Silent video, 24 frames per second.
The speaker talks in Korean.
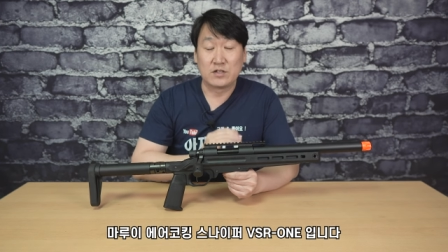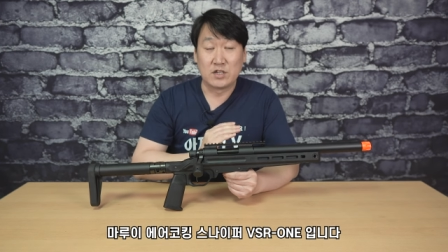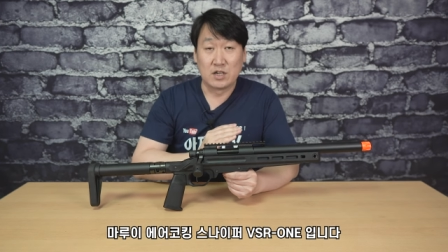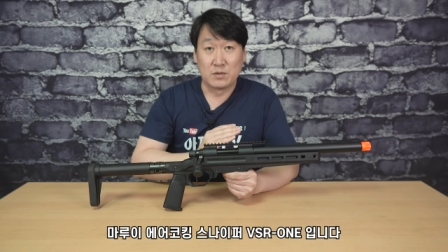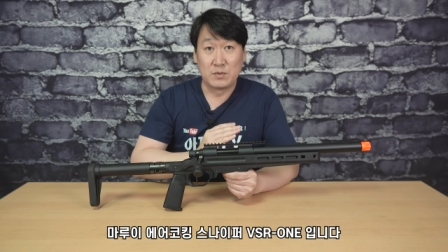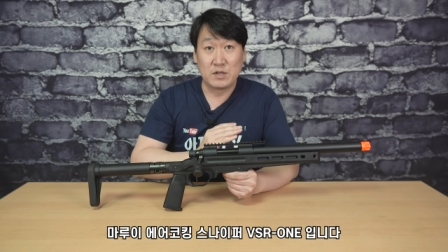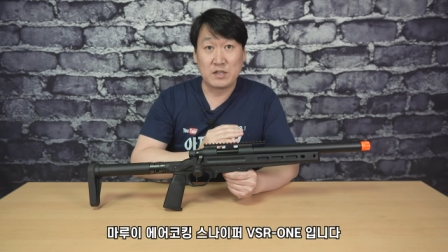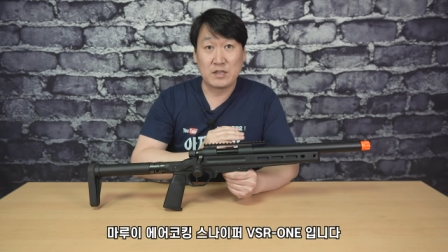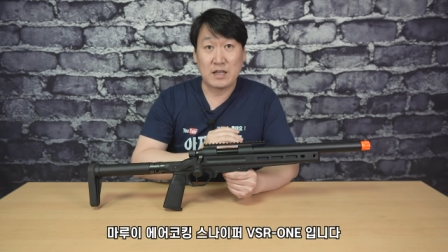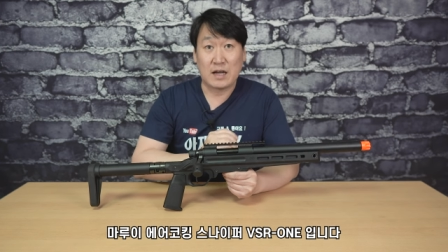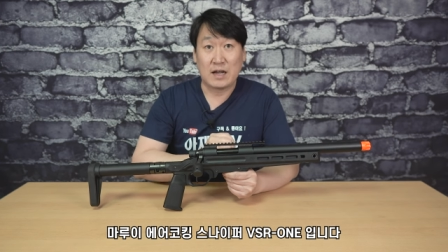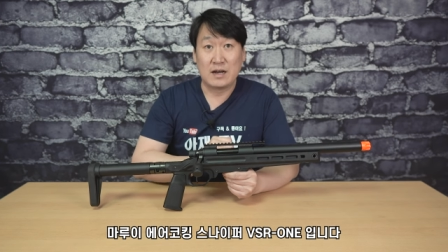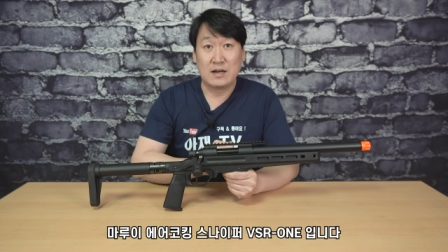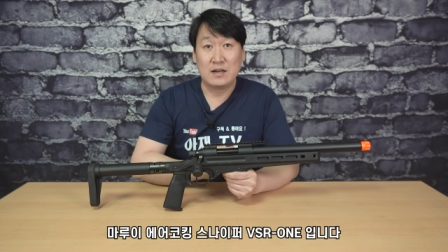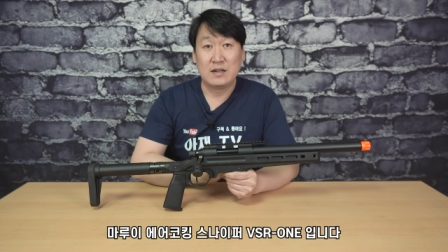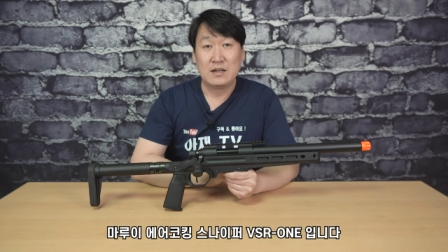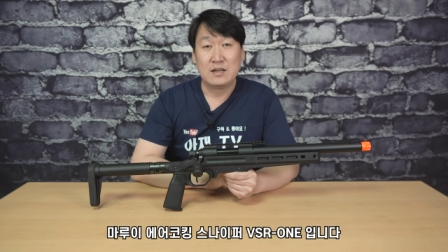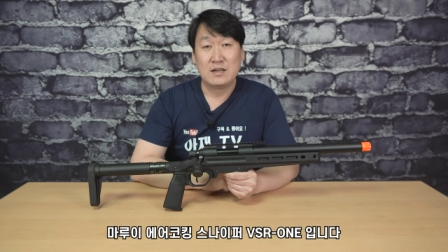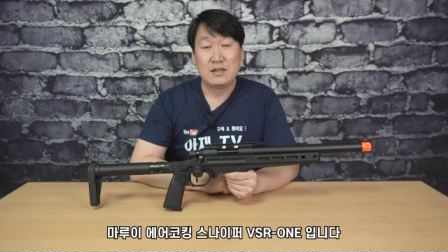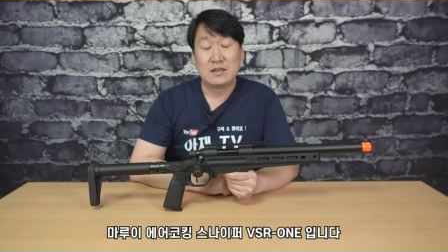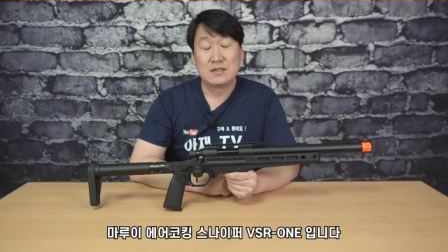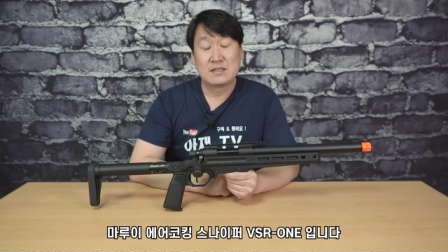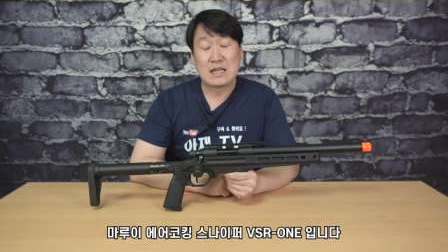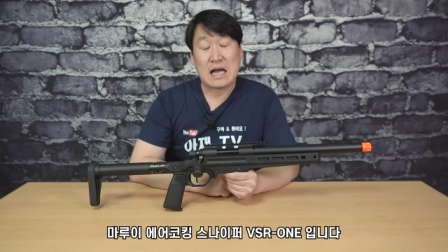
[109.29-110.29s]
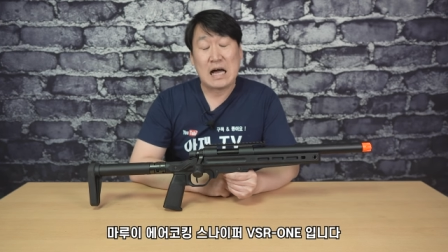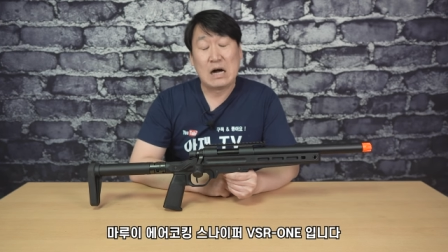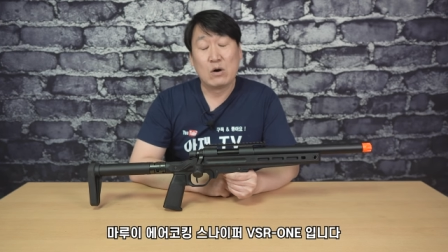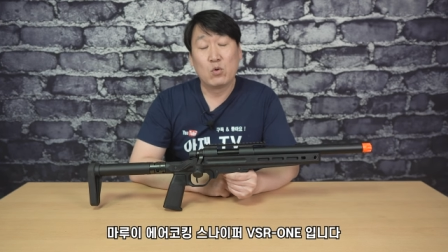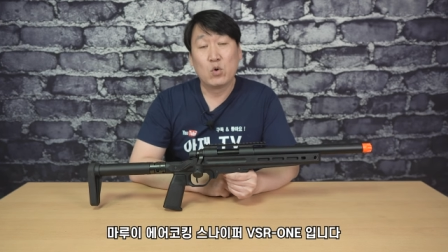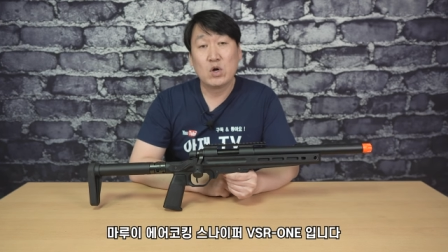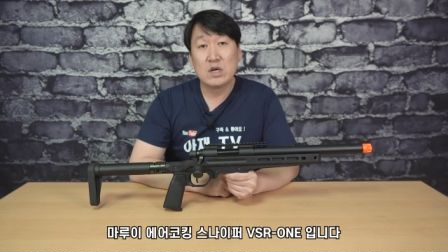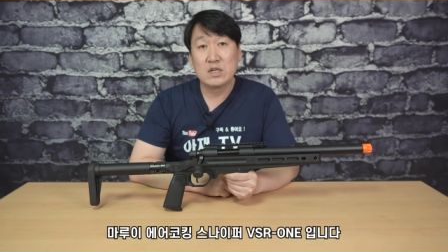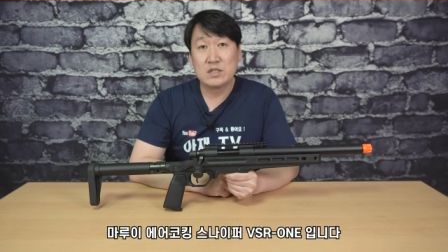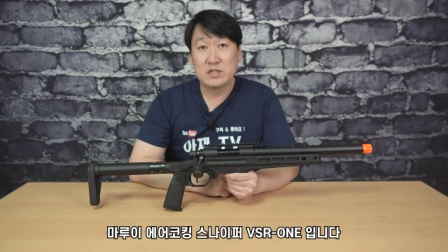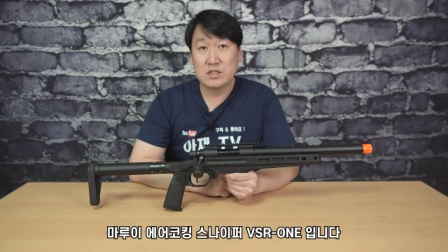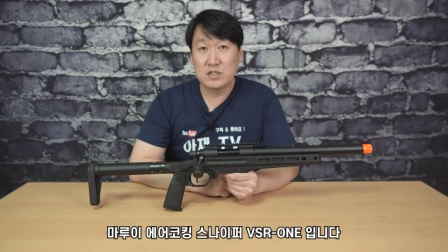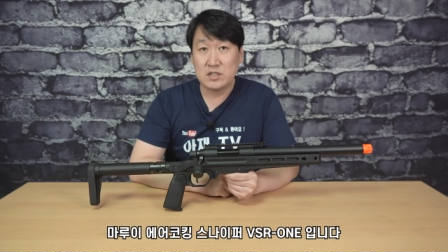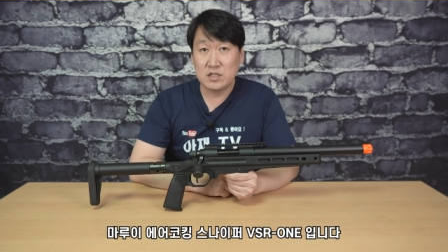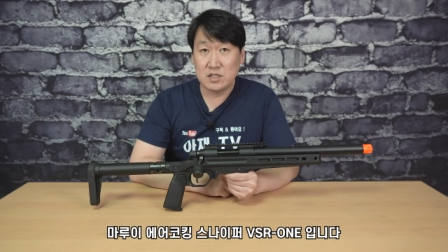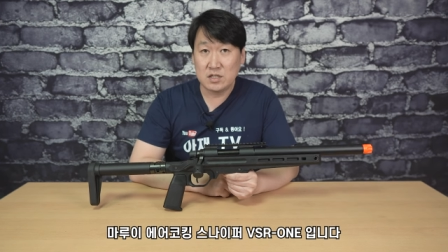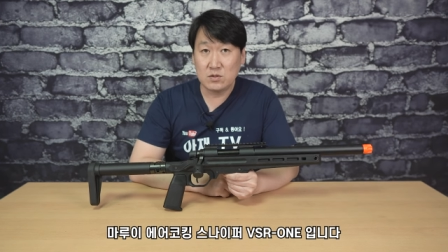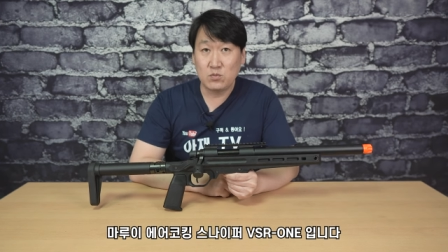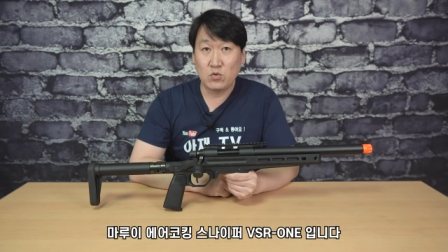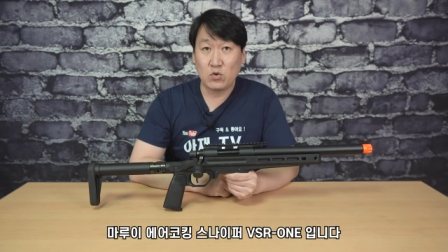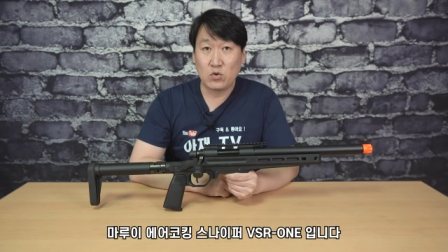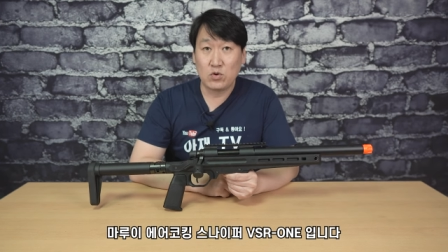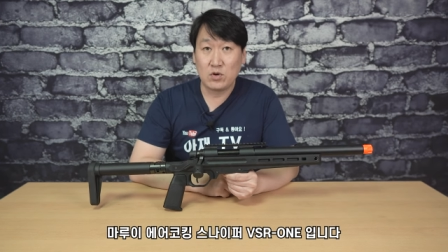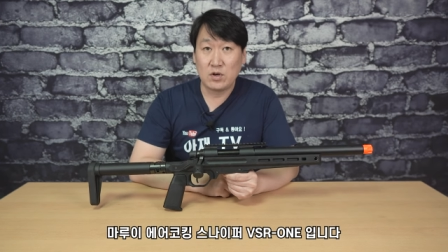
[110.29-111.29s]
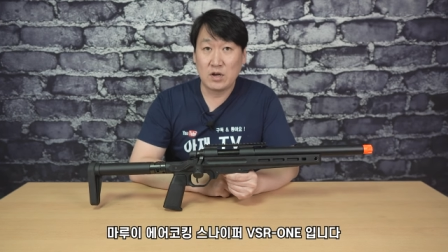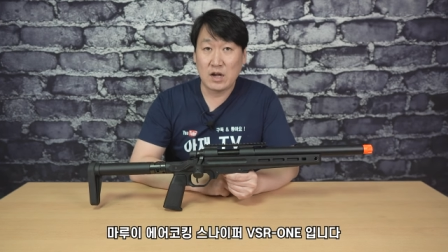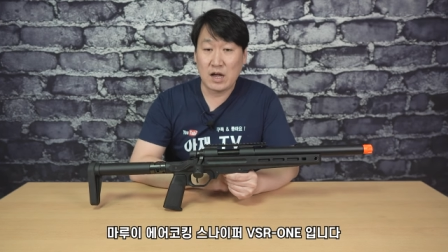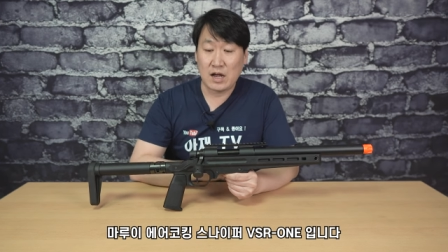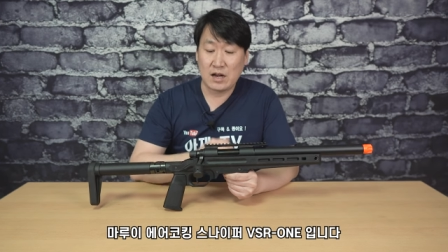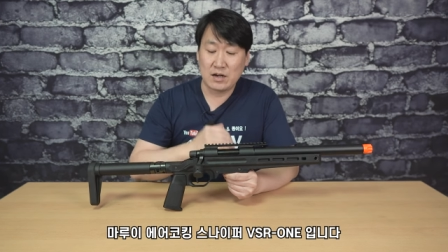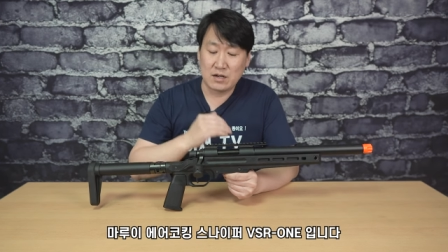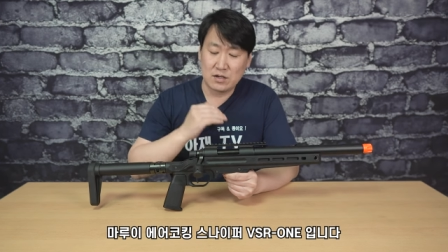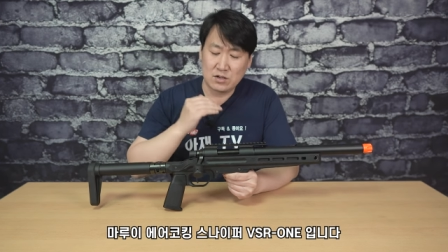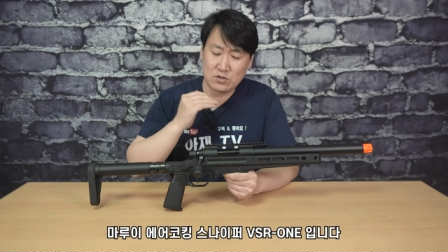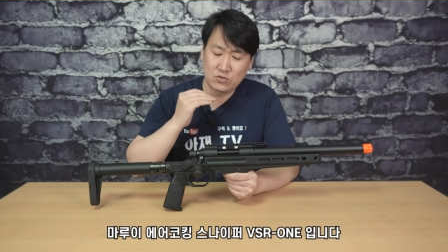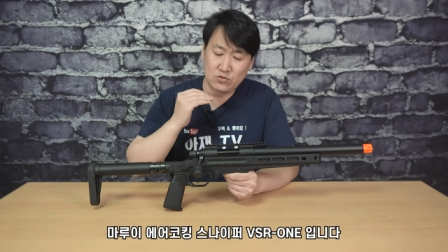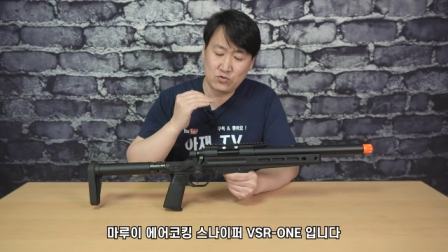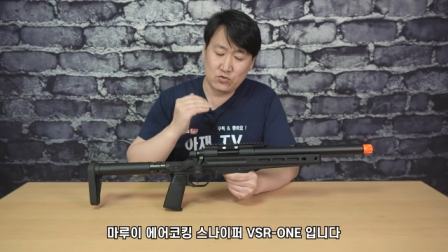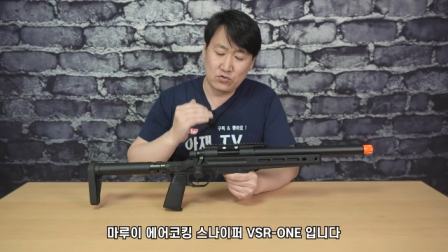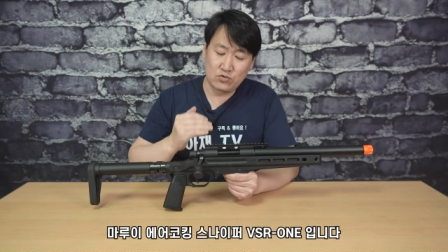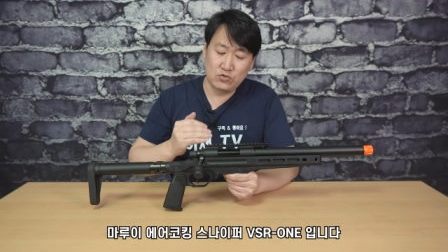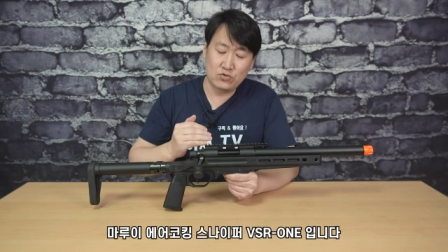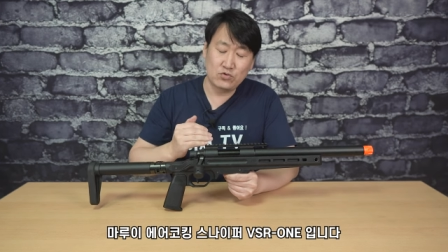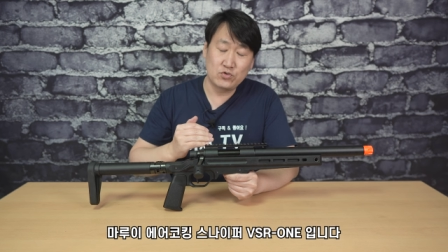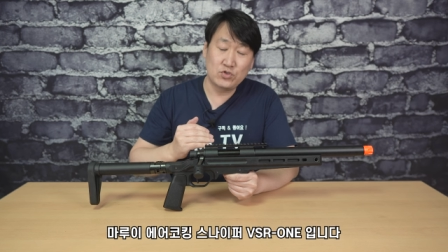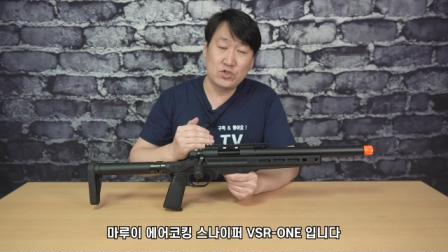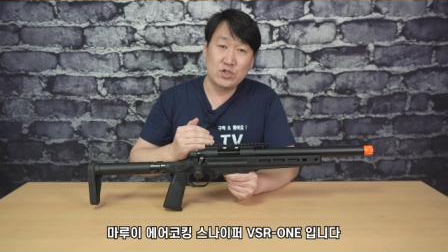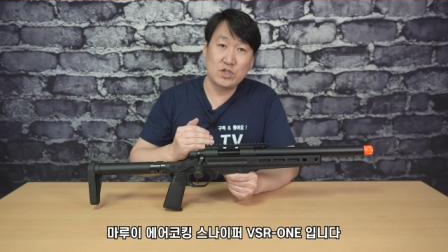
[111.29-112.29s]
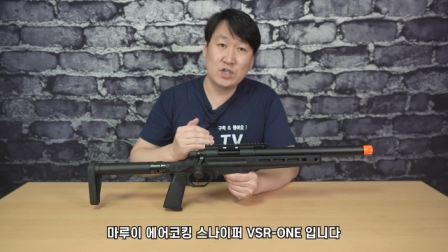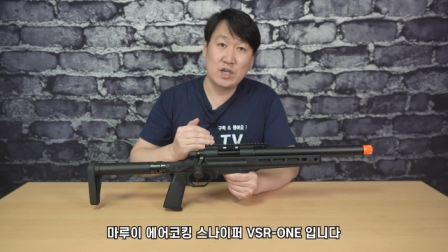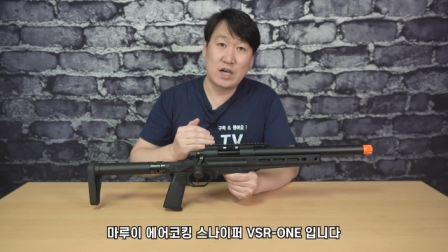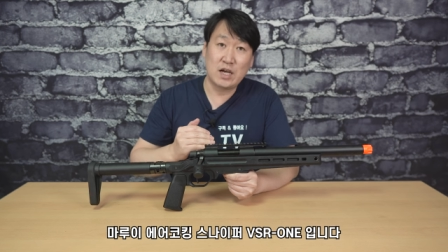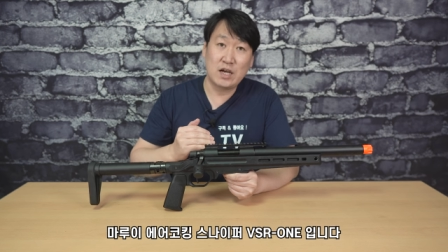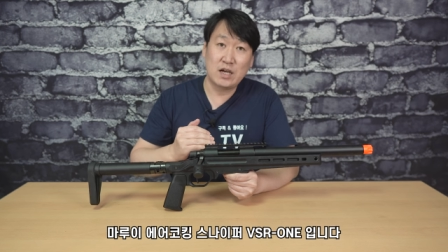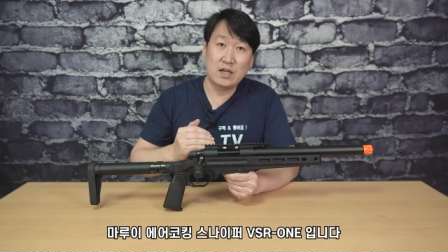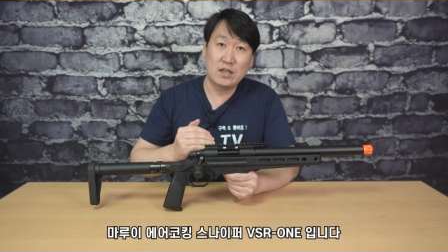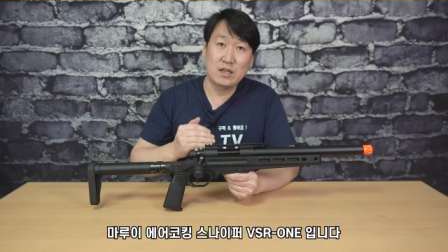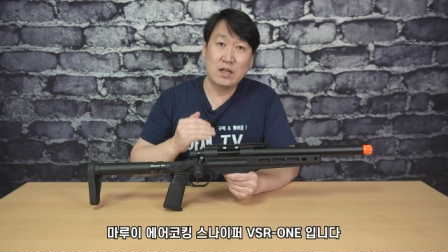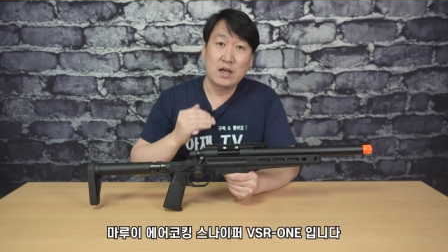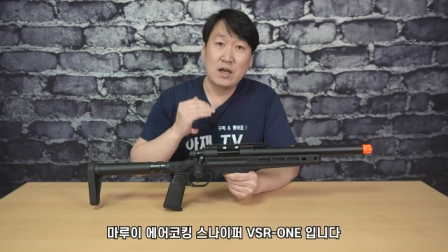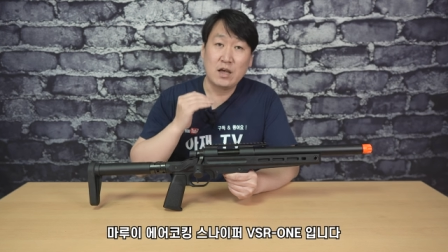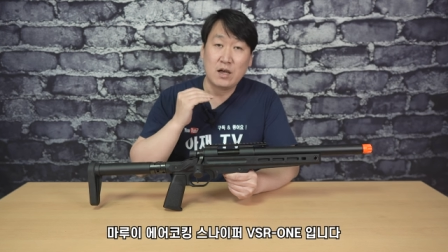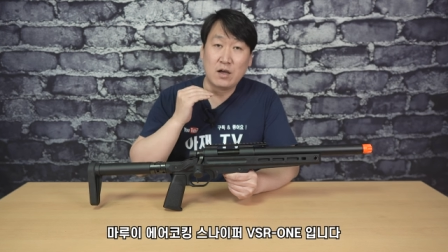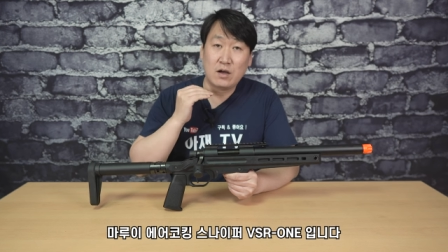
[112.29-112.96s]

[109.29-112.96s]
저번 달 4월 15일 날 출시한